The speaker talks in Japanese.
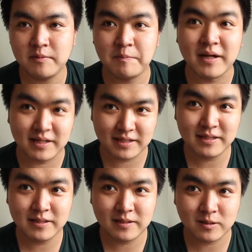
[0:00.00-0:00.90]
便利、
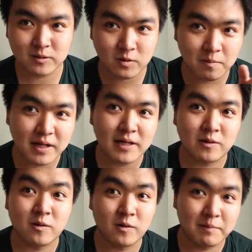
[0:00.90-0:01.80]
細か
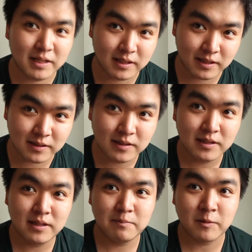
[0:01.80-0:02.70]
いところまで行ける。
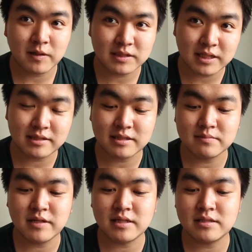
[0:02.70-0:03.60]
僕は地下
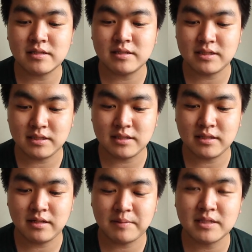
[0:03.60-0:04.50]
鉄も安い
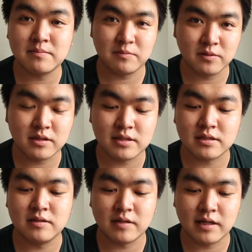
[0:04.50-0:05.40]
しバスももっと
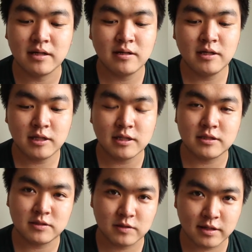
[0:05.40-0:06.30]
安いので、なん
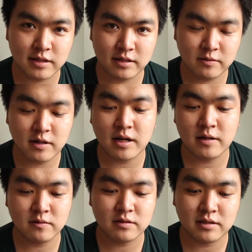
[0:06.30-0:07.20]
でそれに乗ら
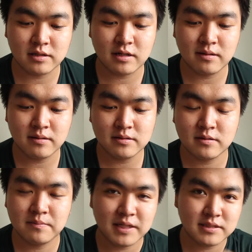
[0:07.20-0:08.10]
ないのって言ったら、
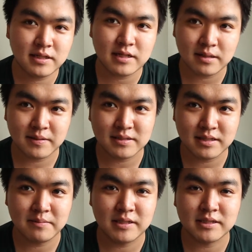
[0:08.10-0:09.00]
そのバス停からバス
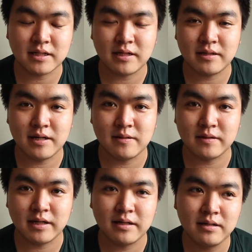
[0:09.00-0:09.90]
停までしか行けない
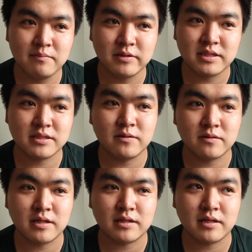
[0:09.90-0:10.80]
ので、もし仕
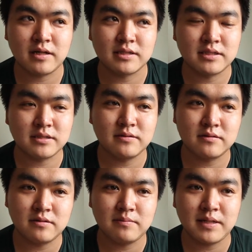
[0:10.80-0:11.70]
事だったら仕
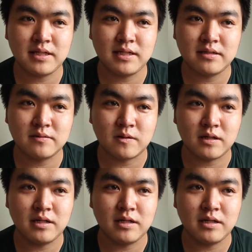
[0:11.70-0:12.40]
事場に行く時